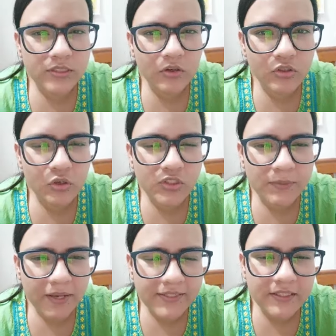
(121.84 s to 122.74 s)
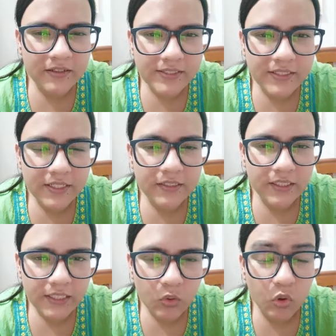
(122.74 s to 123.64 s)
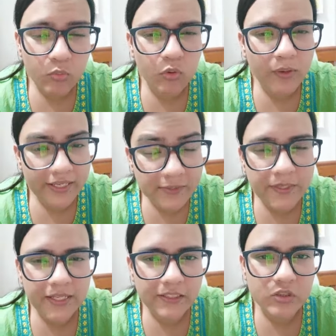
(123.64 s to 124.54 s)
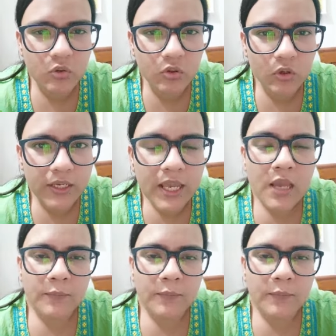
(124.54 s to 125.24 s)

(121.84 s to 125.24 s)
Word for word: হয়েছিল যে ম্যাথস আর রিজনিংটা কী করবো বা এসবিআইতে যখন হয়